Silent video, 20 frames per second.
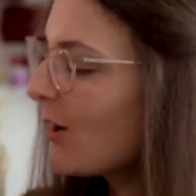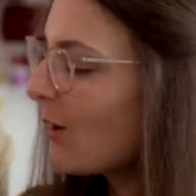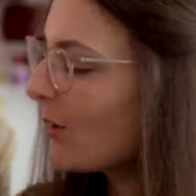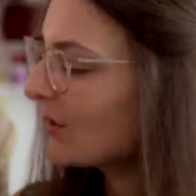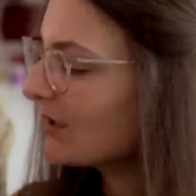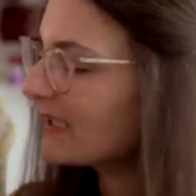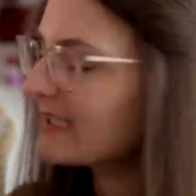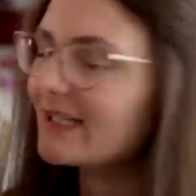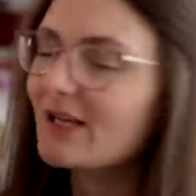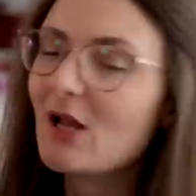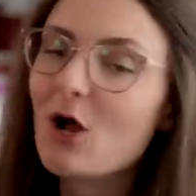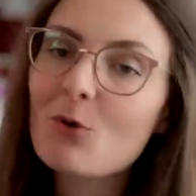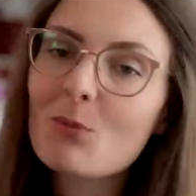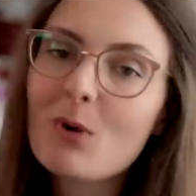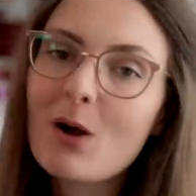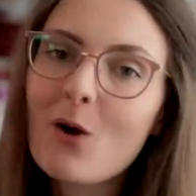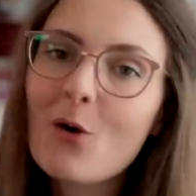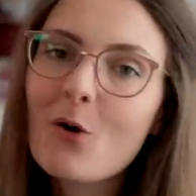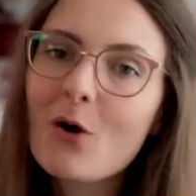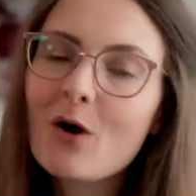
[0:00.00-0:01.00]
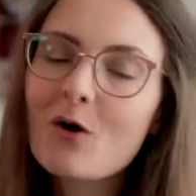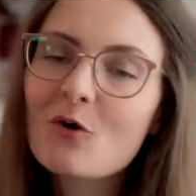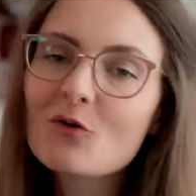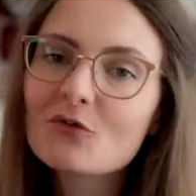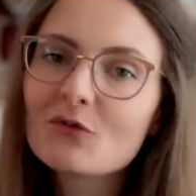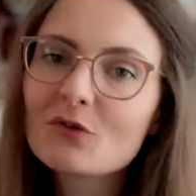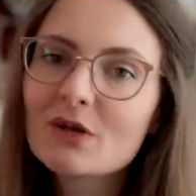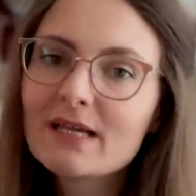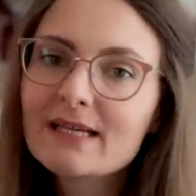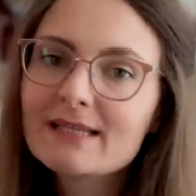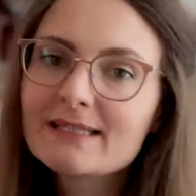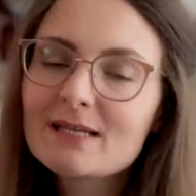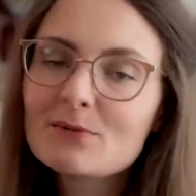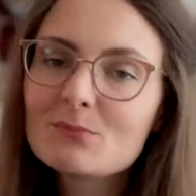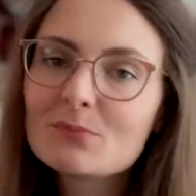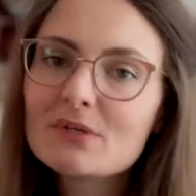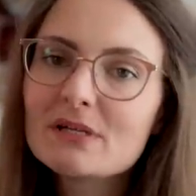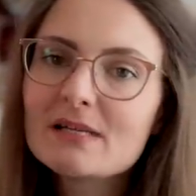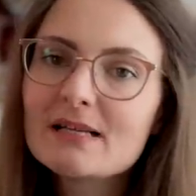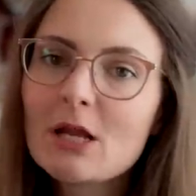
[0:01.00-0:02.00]
Und ich glaube auch auf
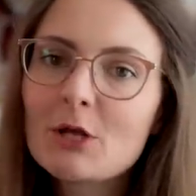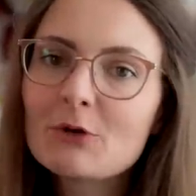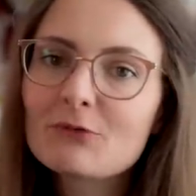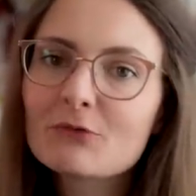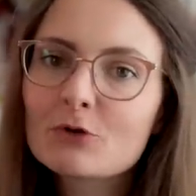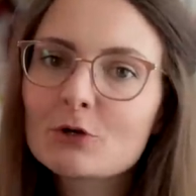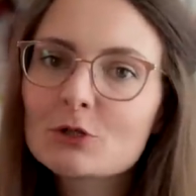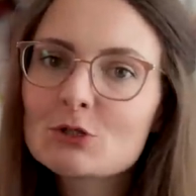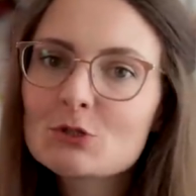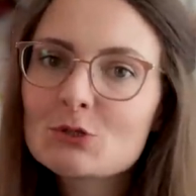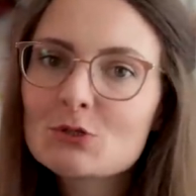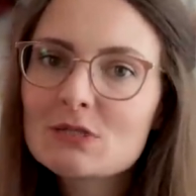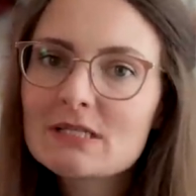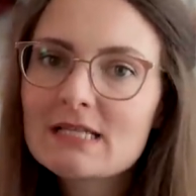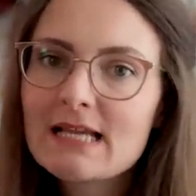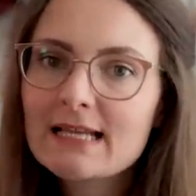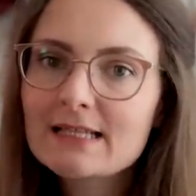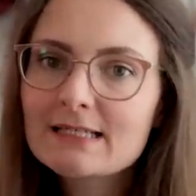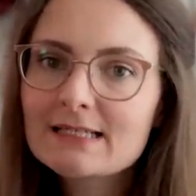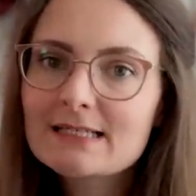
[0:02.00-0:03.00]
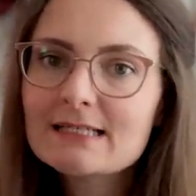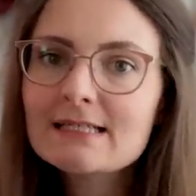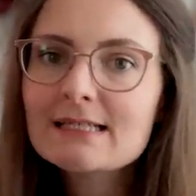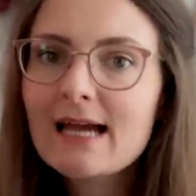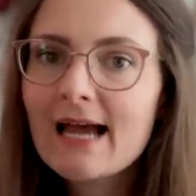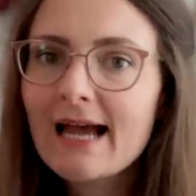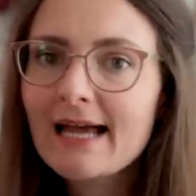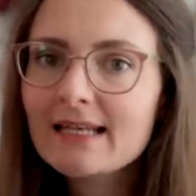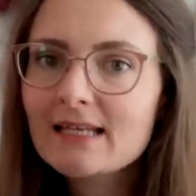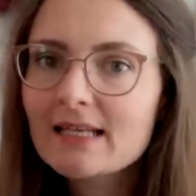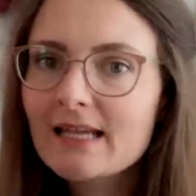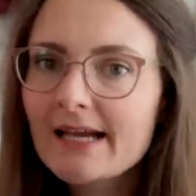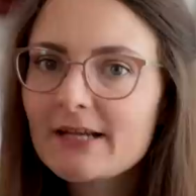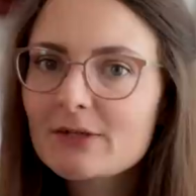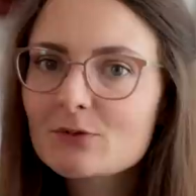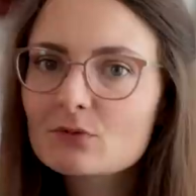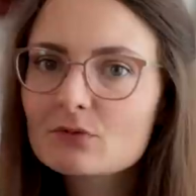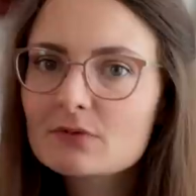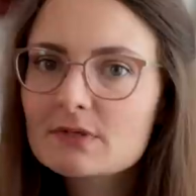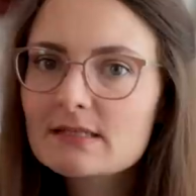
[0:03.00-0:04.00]
den Bildern von Susanne in der
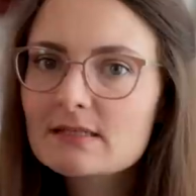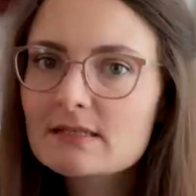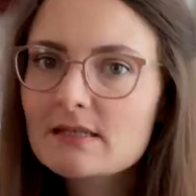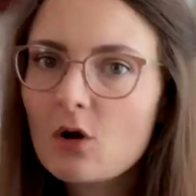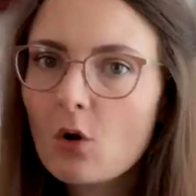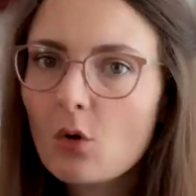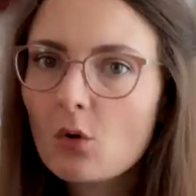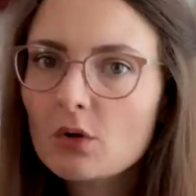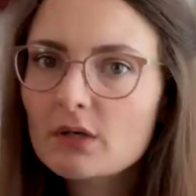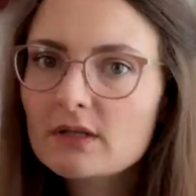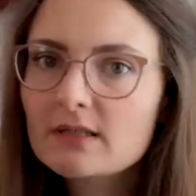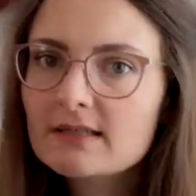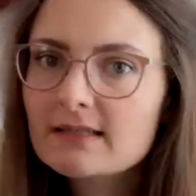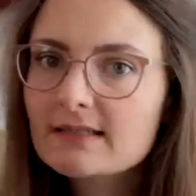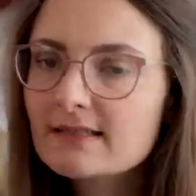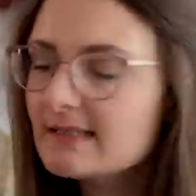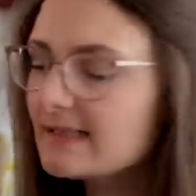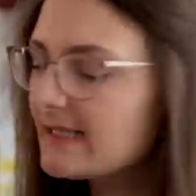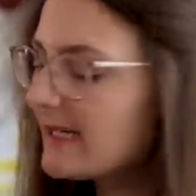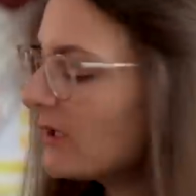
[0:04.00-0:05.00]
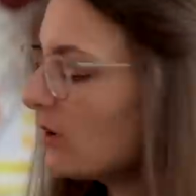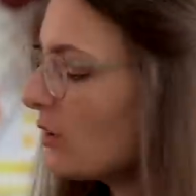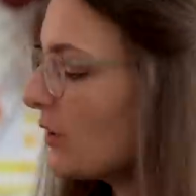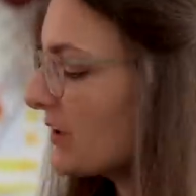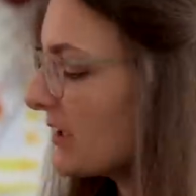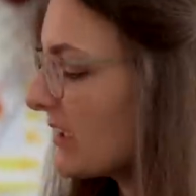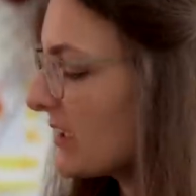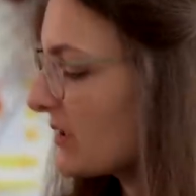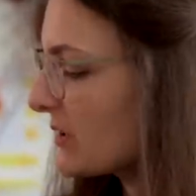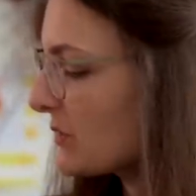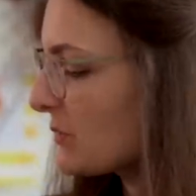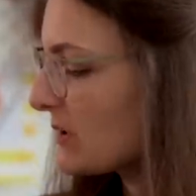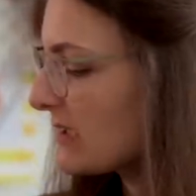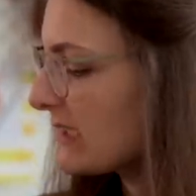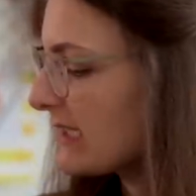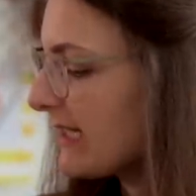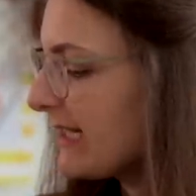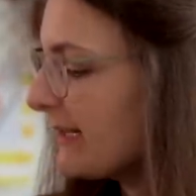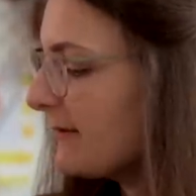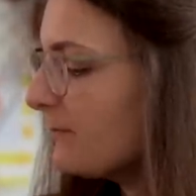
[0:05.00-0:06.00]
Anleitung sind auch die Löcher zu
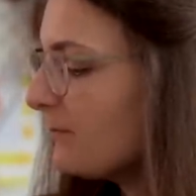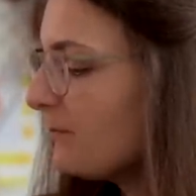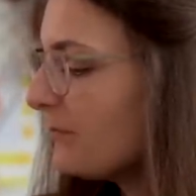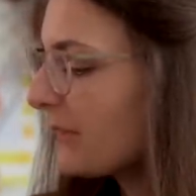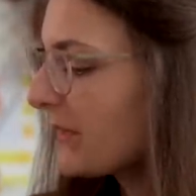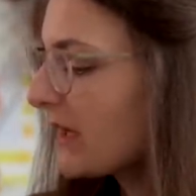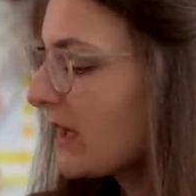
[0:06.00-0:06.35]
sehen.